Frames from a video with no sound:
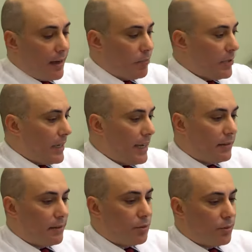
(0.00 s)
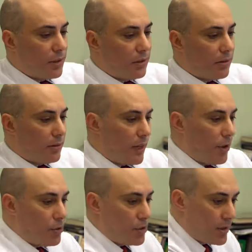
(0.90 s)
Ayhan Bey yani şimdi
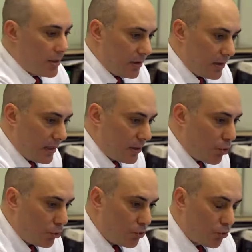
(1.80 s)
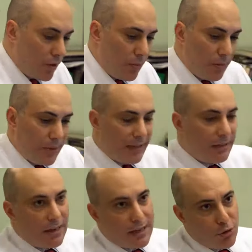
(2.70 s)
daha önce sizinle konuştuk ama bir
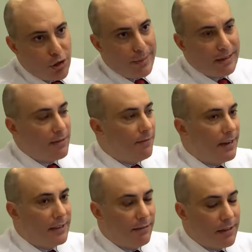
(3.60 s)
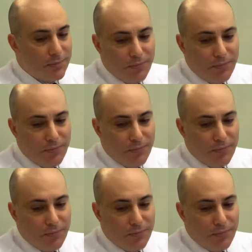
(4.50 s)
kere daha söylemekte fayda var.